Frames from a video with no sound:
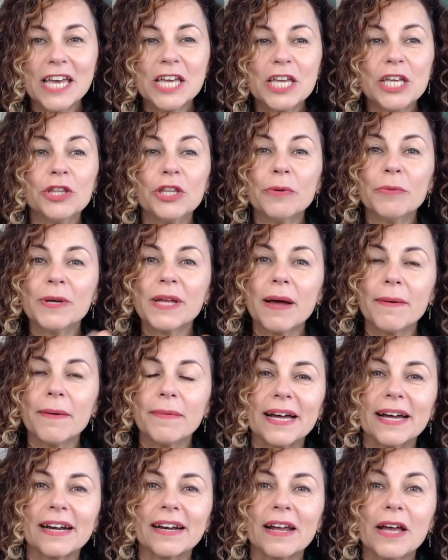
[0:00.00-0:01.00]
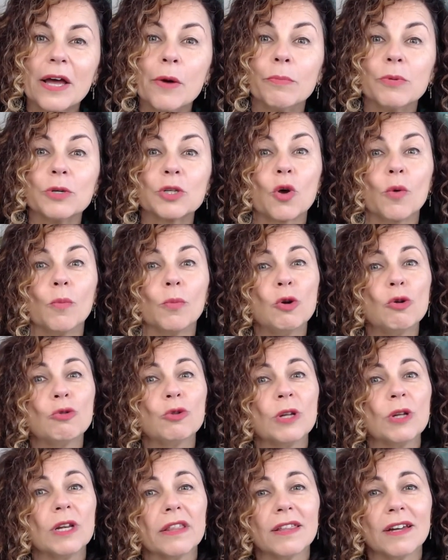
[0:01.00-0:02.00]
Y te voy a hablar, pues, cómo lo
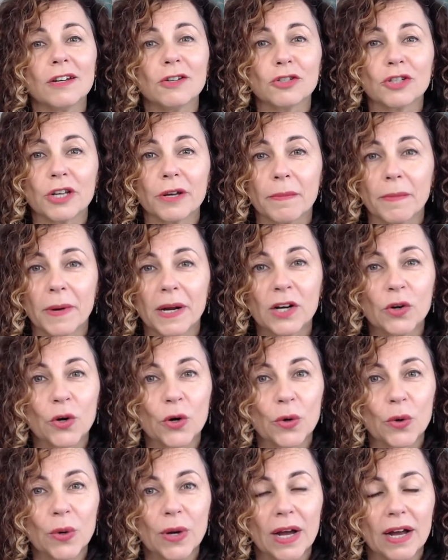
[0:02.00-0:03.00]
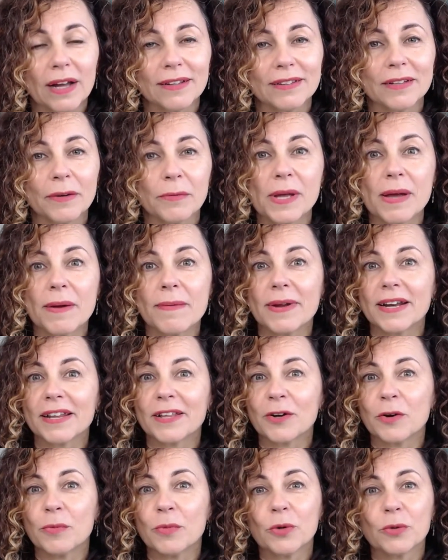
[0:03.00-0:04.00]
utilizan los hermanos Roca. Te voy a hablar
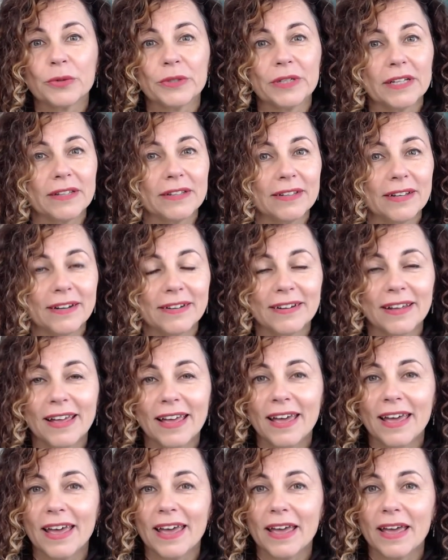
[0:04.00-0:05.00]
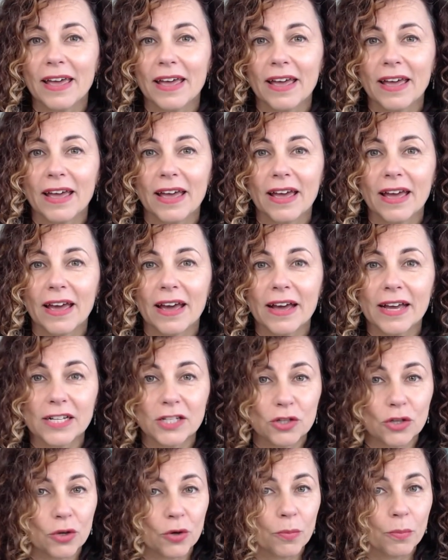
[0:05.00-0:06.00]
de cómo lo utilizan eh,
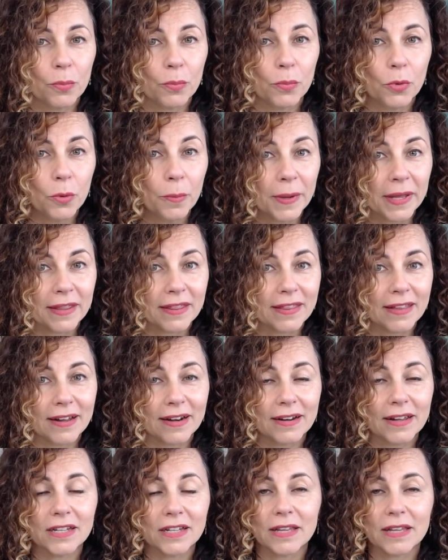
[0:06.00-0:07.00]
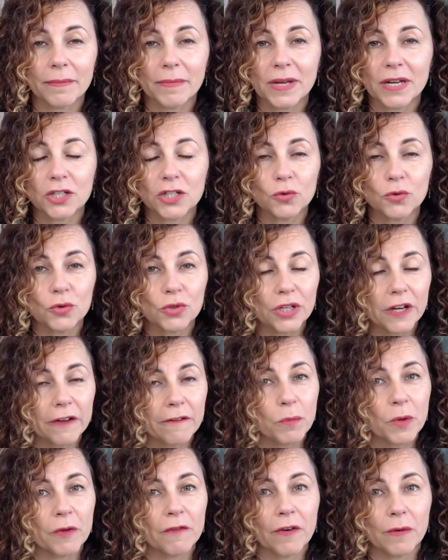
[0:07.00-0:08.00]
Geston Blumenthal, que también es un chef
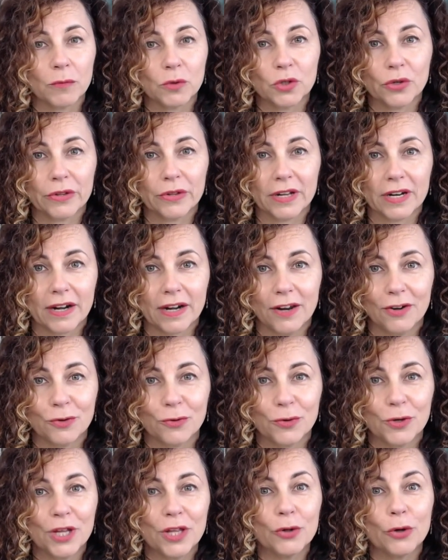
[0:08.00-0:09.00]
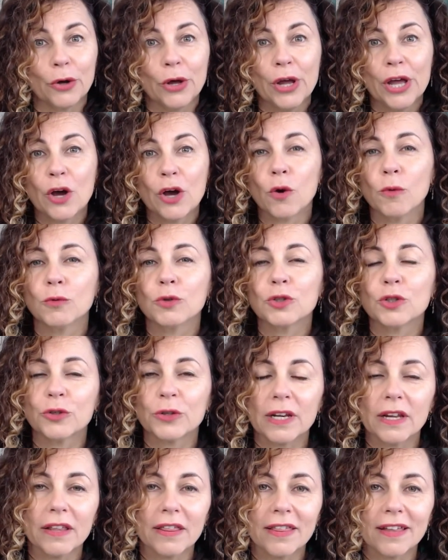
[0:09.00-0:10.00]
muy famoso del Reino Unido, cómo se
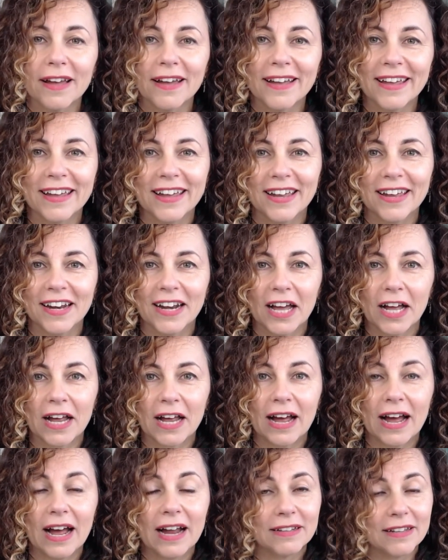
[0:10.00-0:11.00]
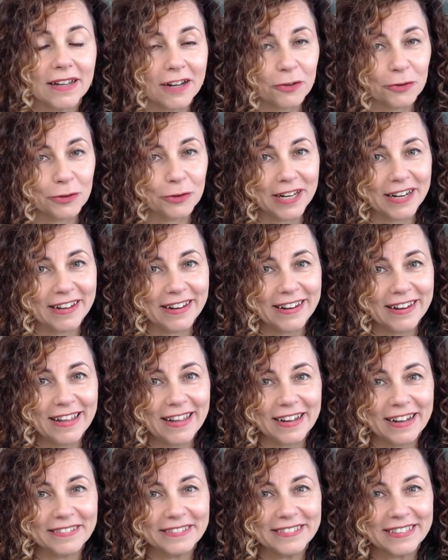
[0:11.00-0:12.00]
utiliza en la alta
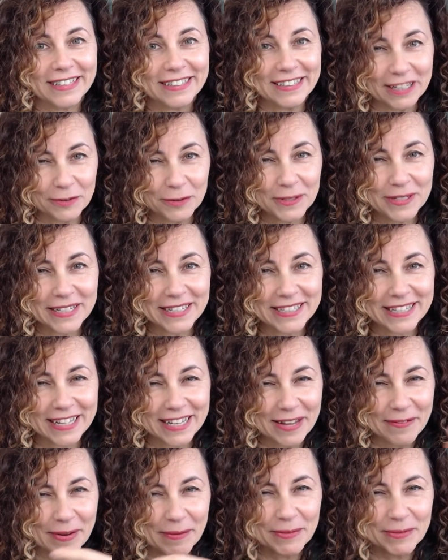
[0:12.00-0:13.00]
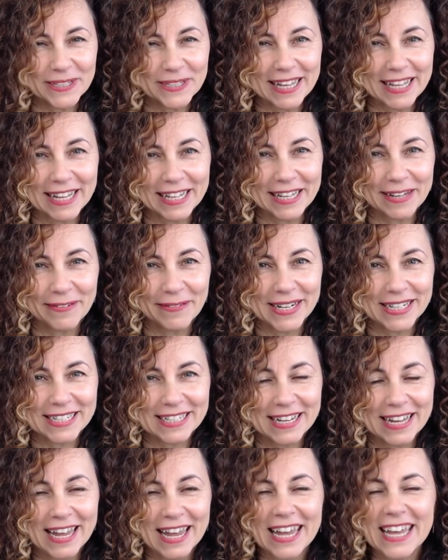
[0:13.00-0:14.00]
coctelería. ¿Te gusta este tema? Pues quédate
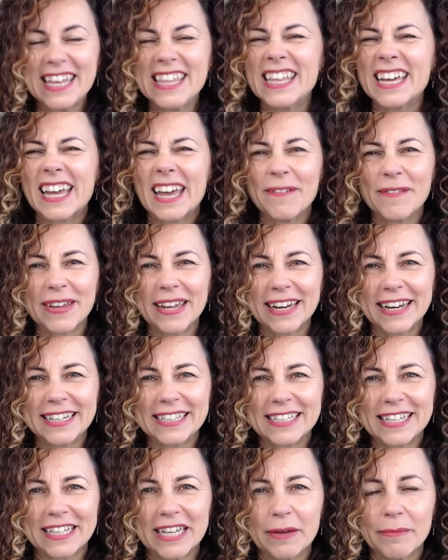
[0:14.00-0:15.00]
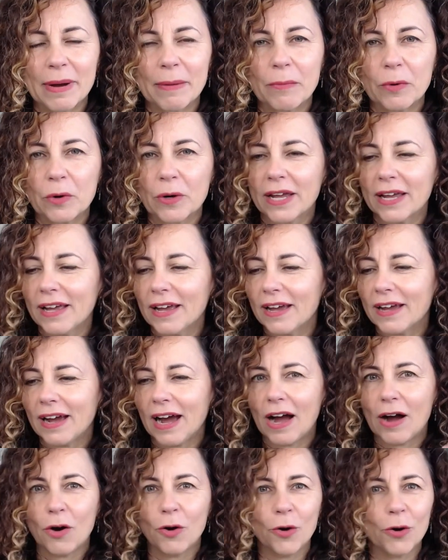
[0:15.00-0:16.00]
más. ¿Y de qué viene este tema? ¿Por qué
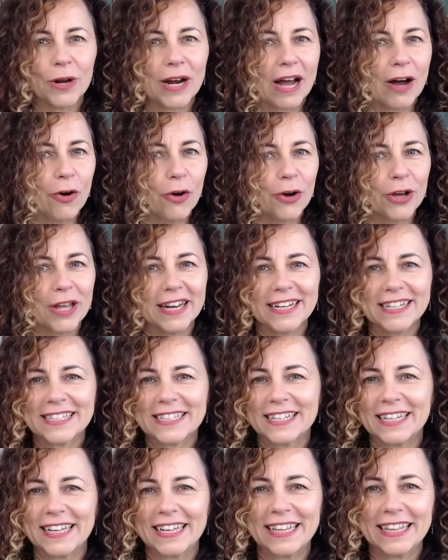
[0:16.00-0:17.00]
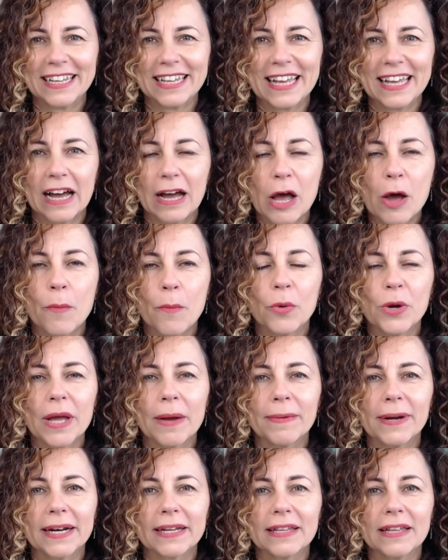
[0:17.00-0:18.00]
ahora, hoy, en este día voy a
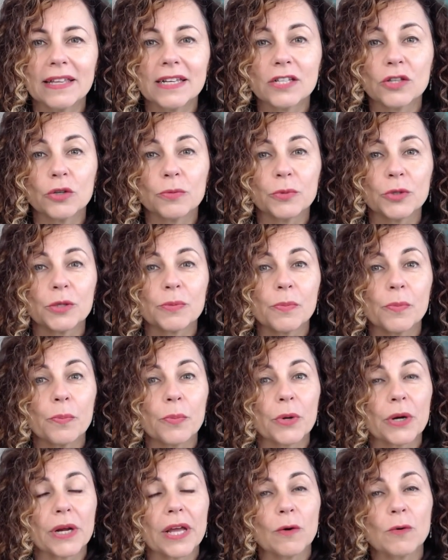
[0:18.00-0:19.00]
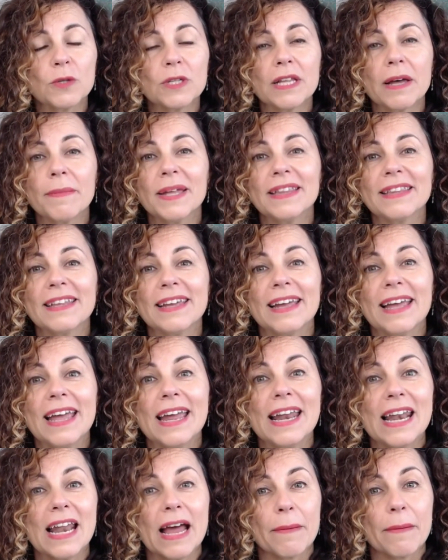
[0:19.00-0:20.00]
hablarte de esto? Pues porque justamente
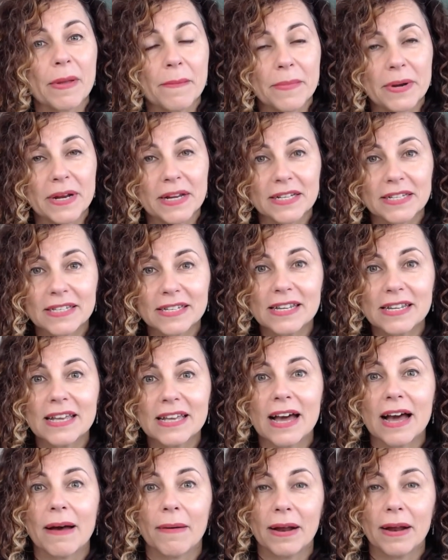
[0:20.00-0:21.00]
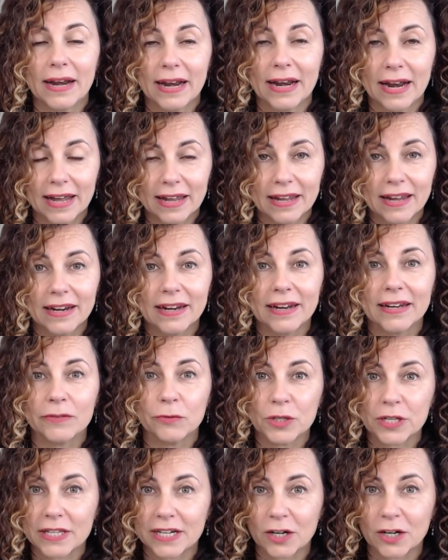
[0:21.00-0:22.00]
en la membresía Nael, en
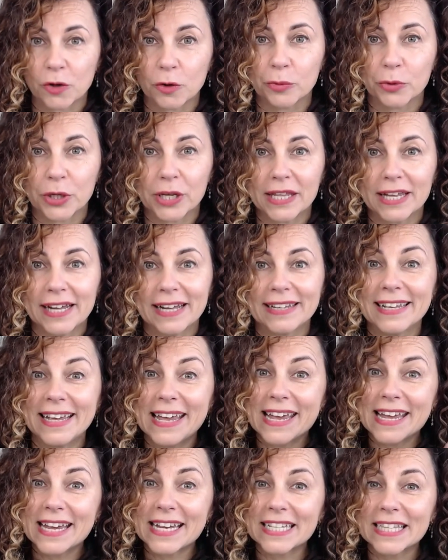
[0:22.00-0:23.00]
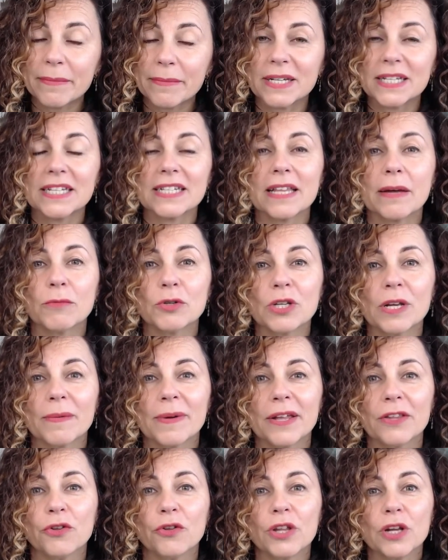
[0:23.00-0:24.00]
nuestra comunidad, este mes estamos
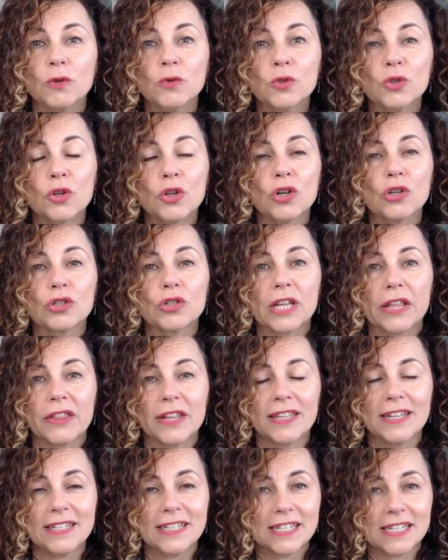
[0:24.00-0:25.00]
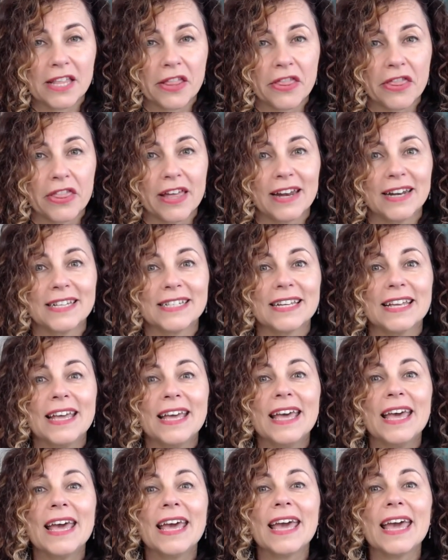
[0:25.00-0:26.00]
hablando del uso de los aceites esenciales
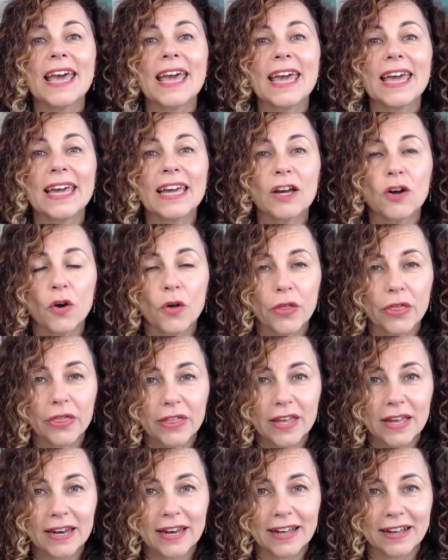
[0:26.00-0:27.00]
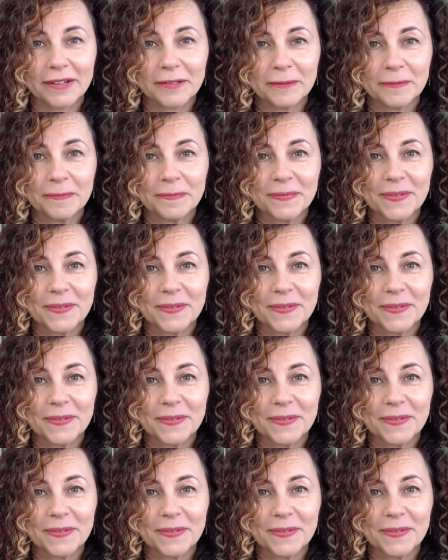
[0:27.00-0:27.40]
en cocina.